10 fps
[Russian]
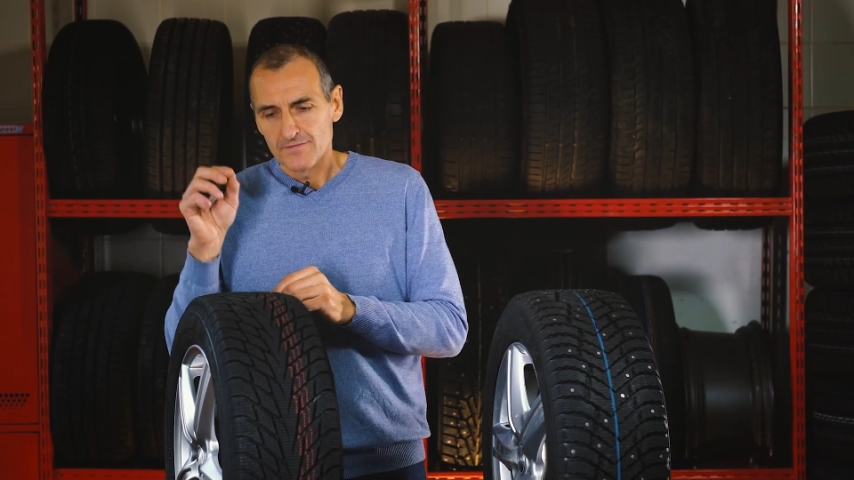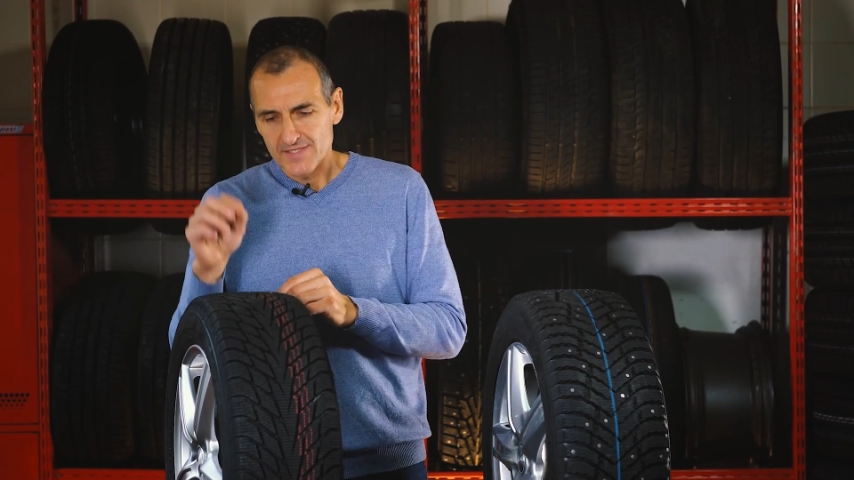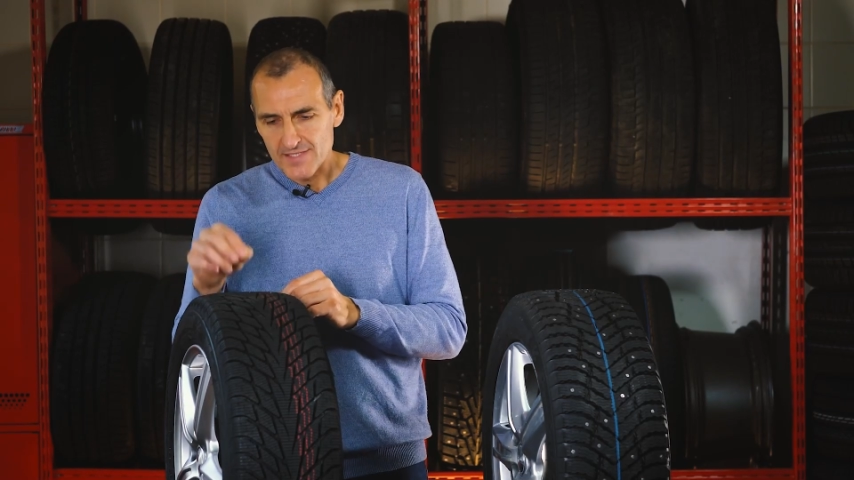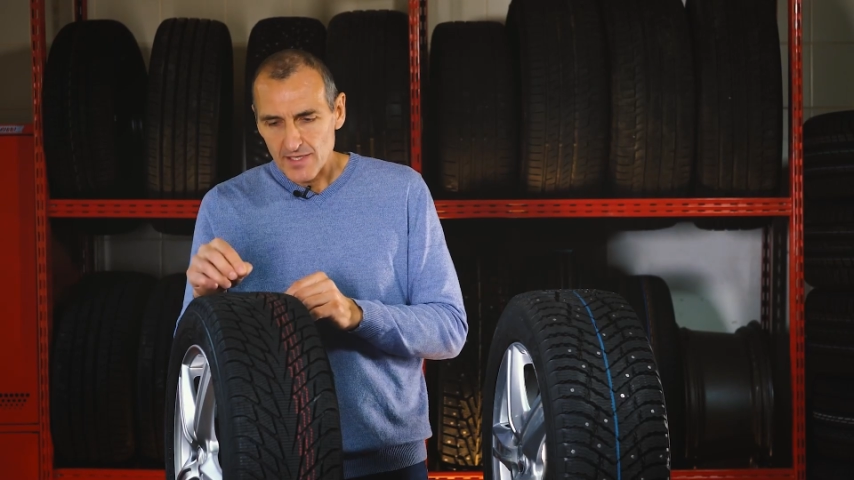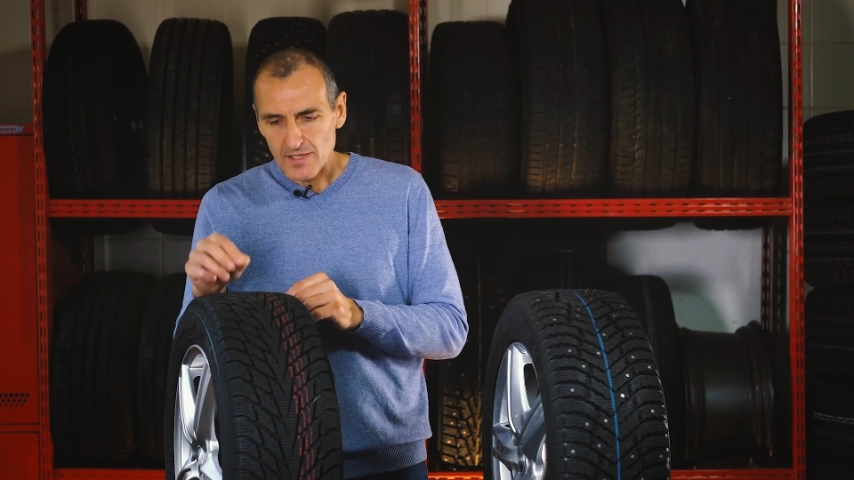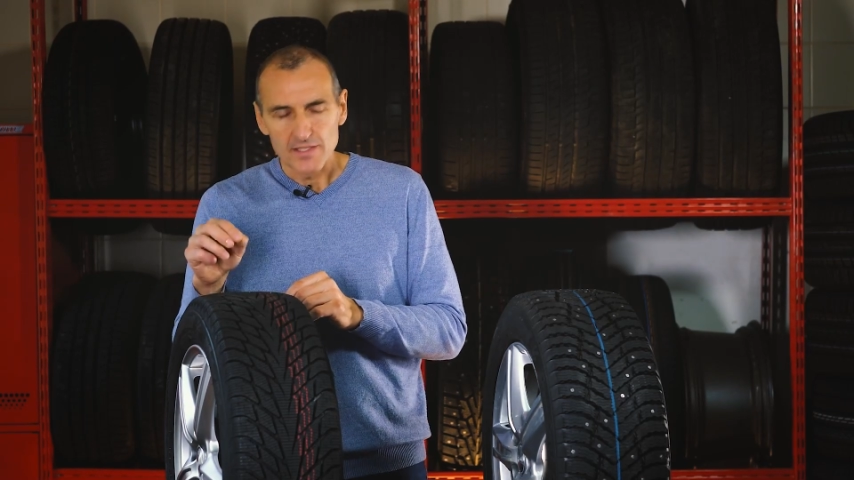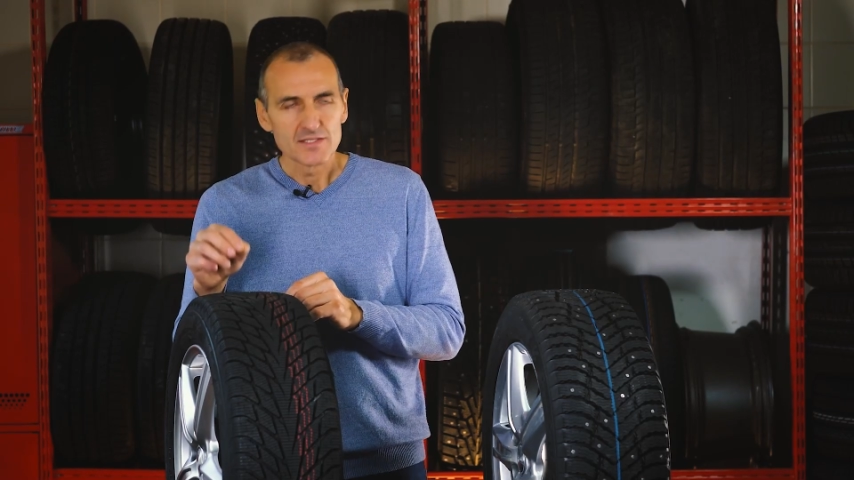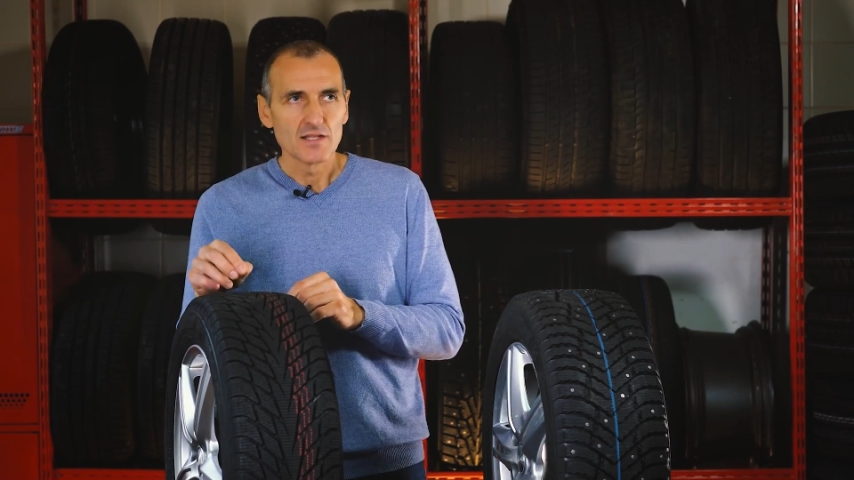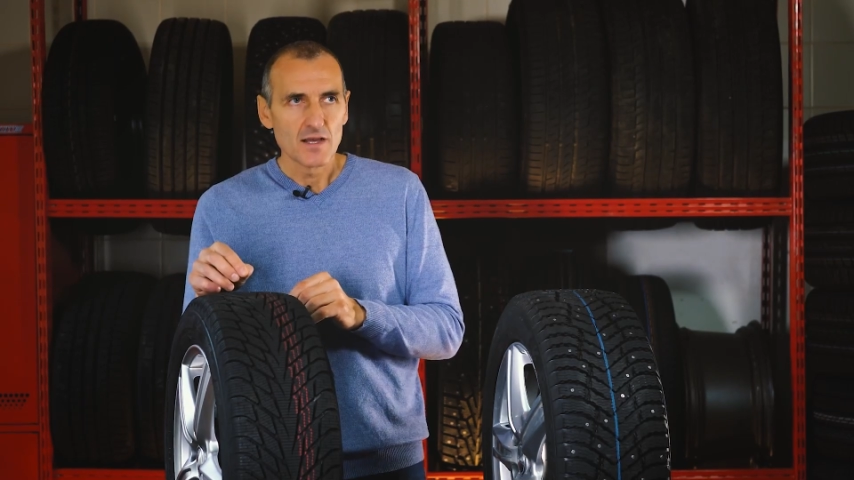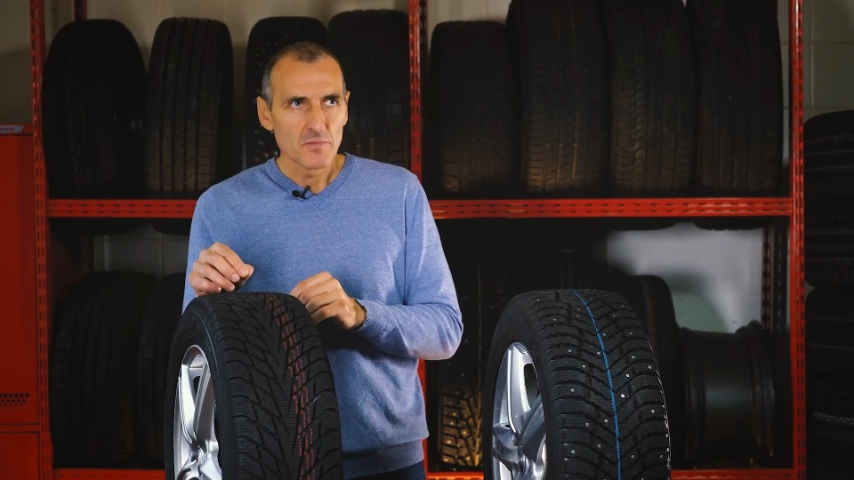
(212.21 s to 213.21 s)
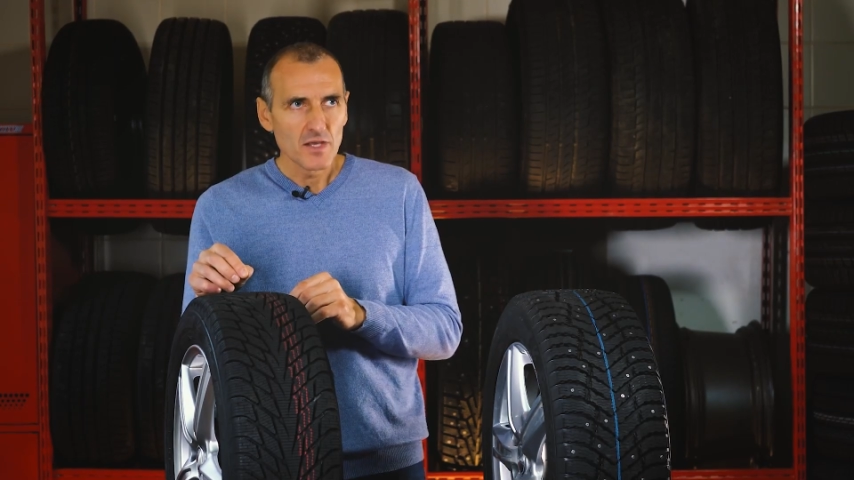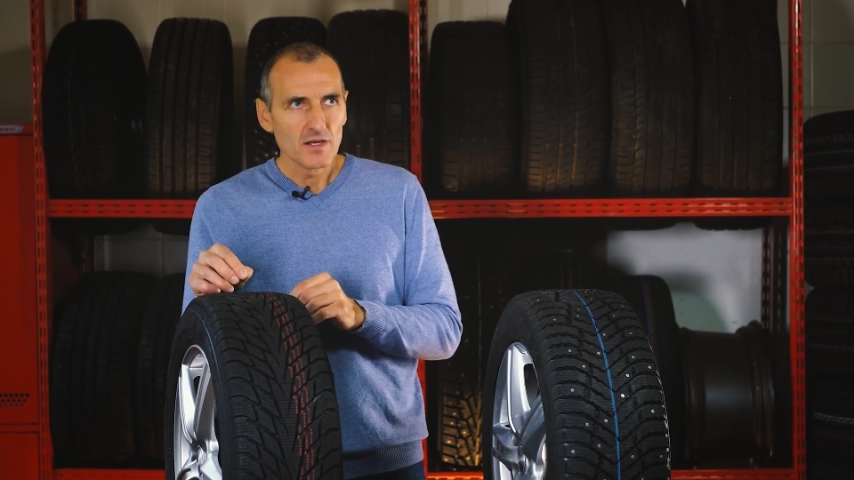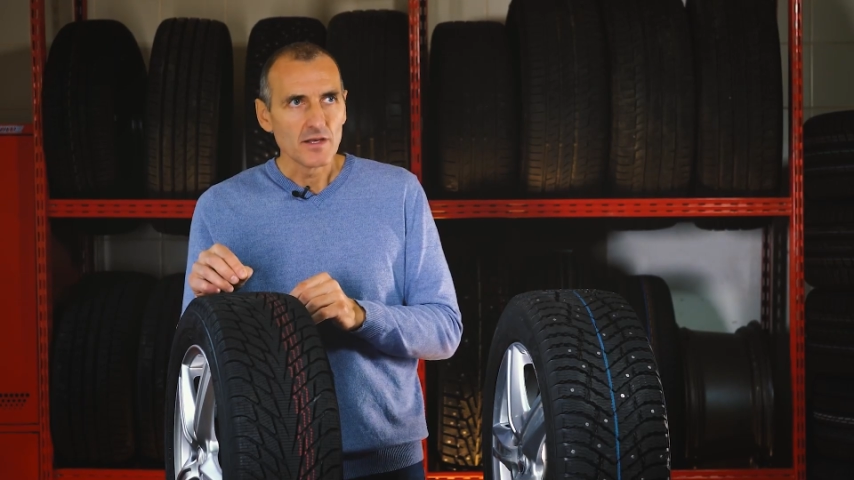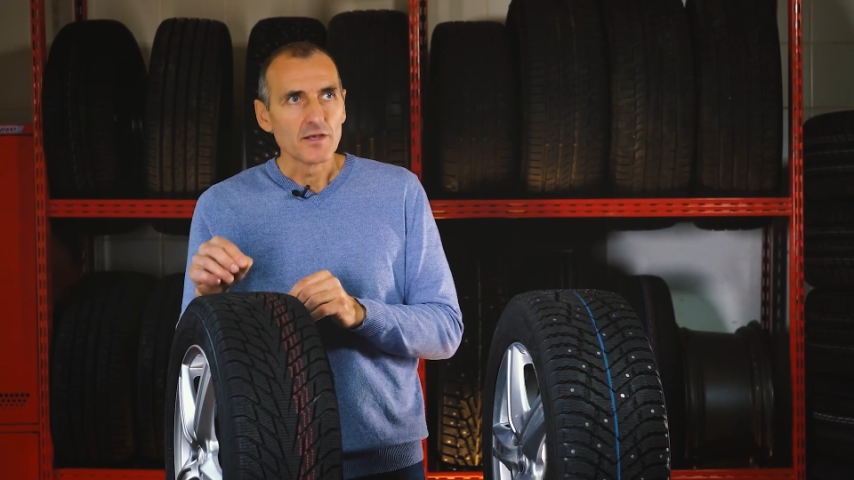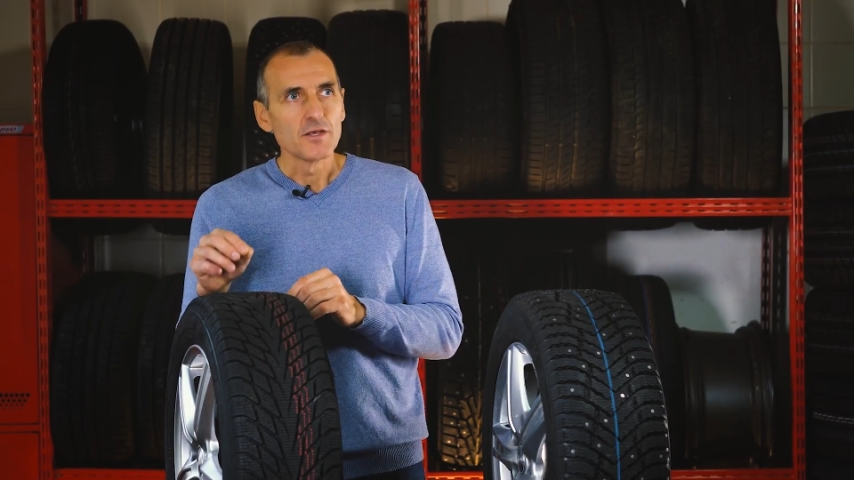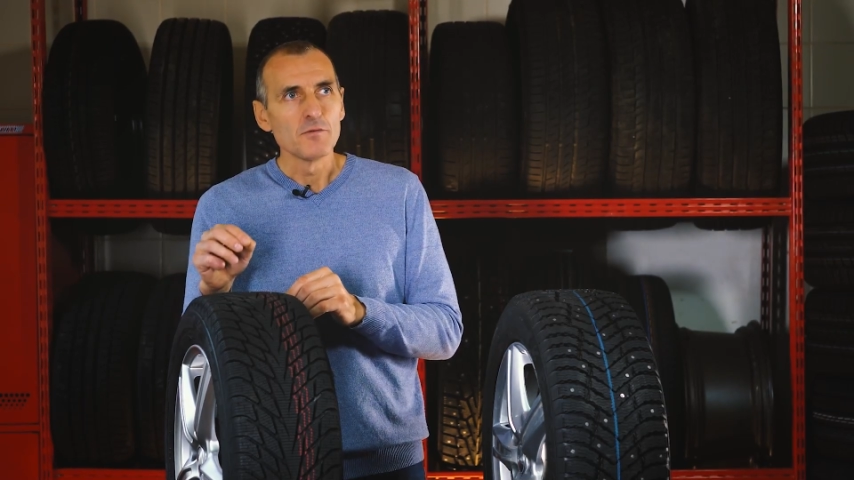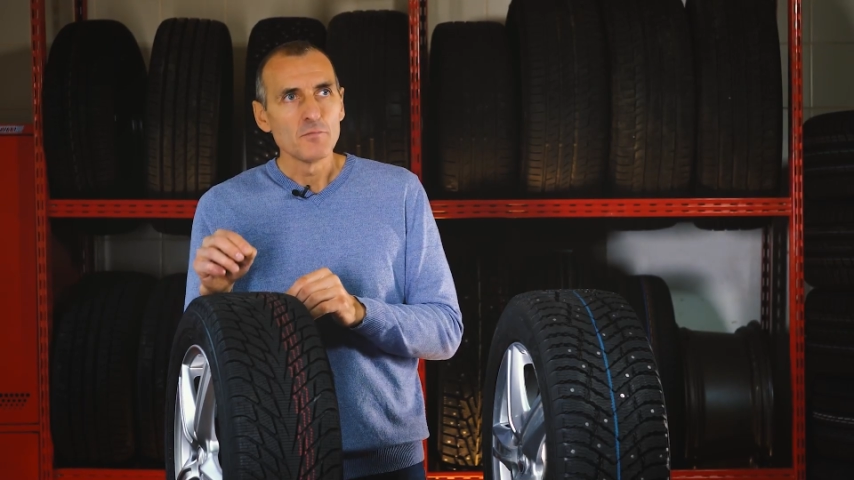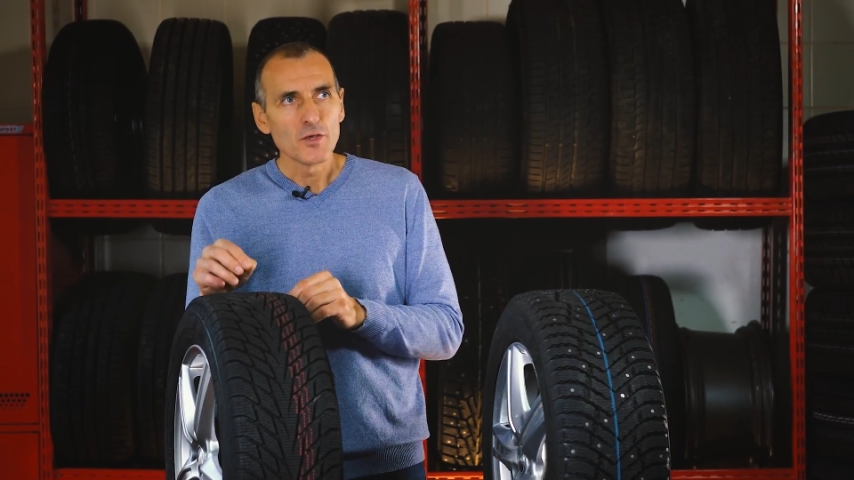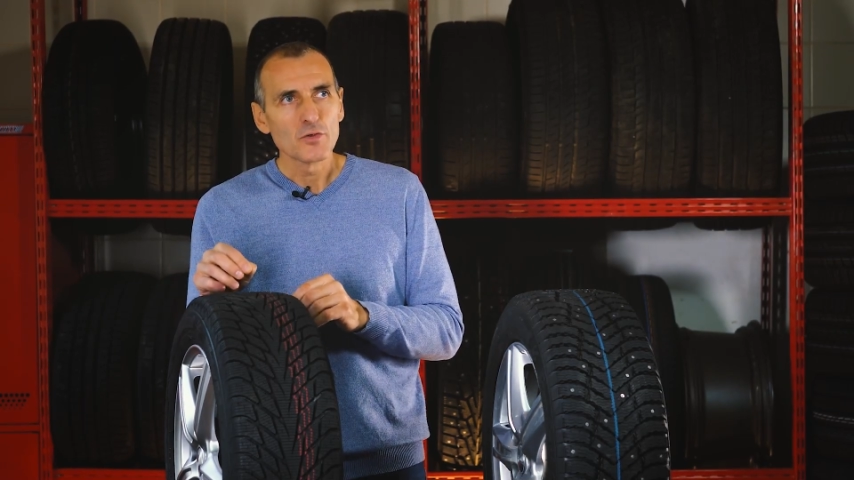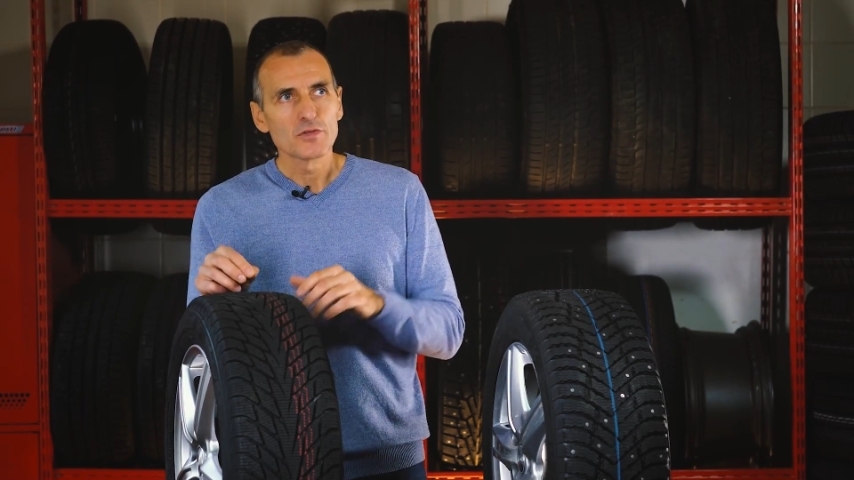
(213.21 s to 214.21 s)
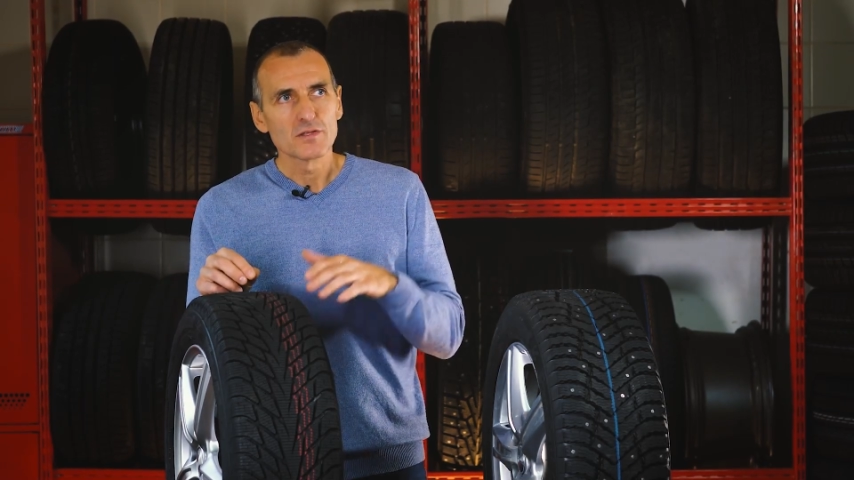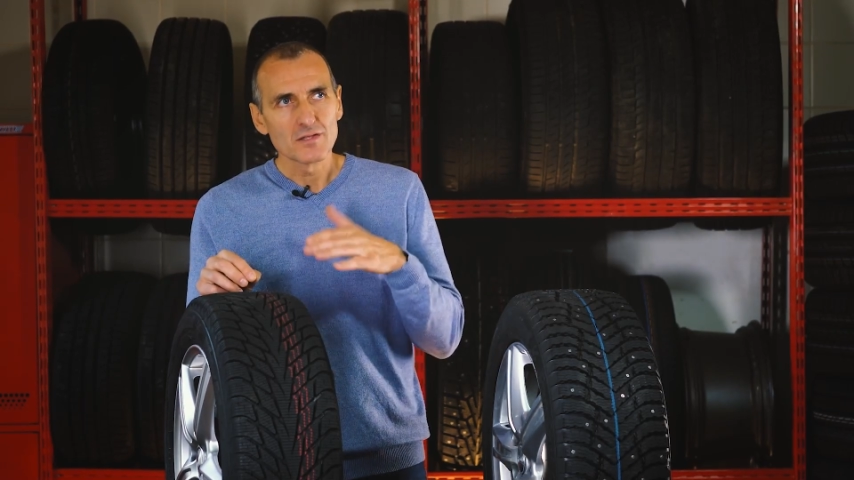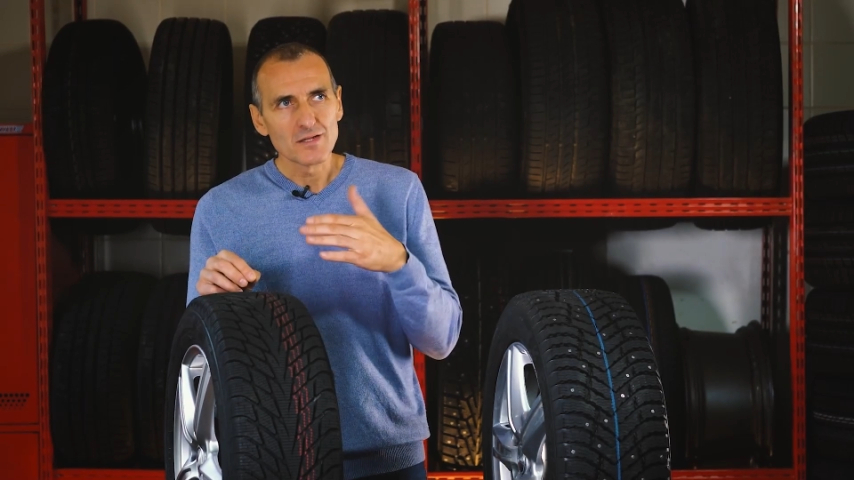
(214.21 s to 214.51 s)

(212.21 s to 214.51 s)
все эти ламели имеют